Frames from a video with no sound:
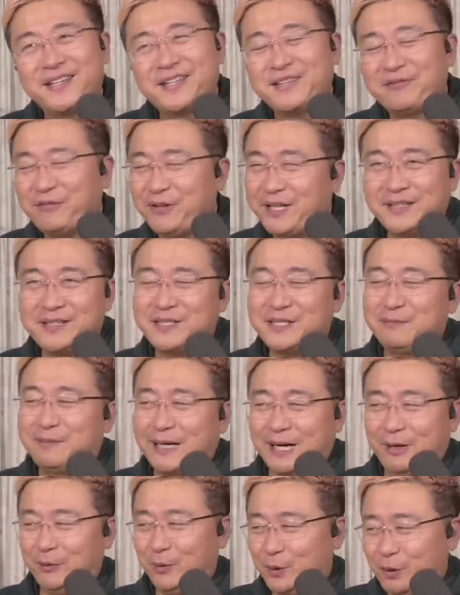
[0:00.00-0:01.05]
非常奇
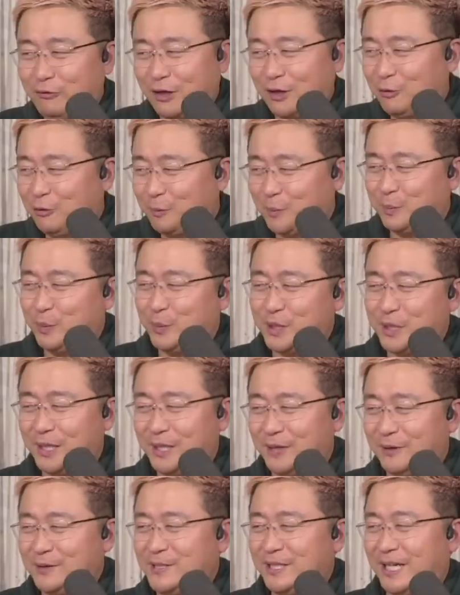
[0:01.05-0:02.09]
葩。我对法国不是很
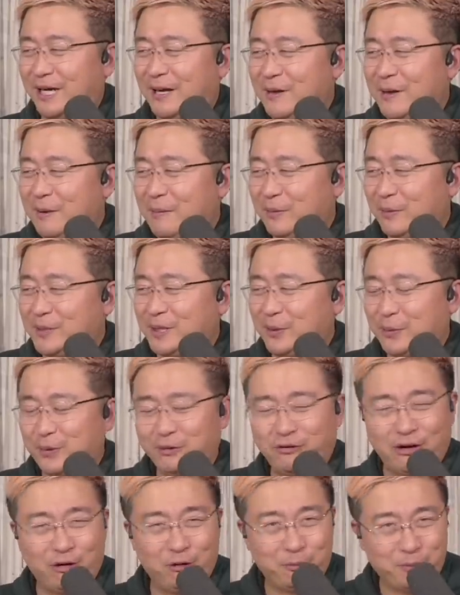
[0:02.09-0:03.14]
了解啊，抱歉，我对
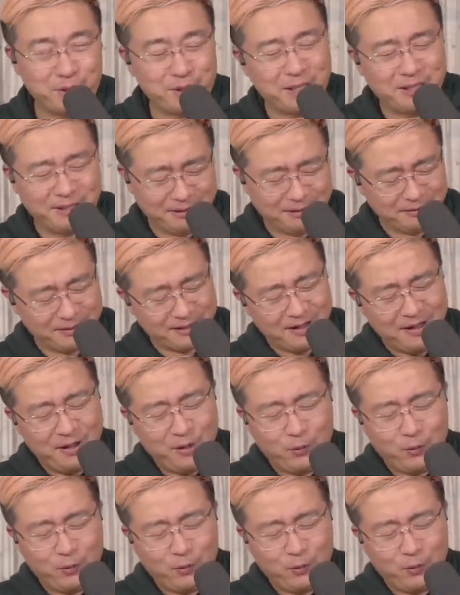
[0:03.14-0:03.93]
法国不是很了解。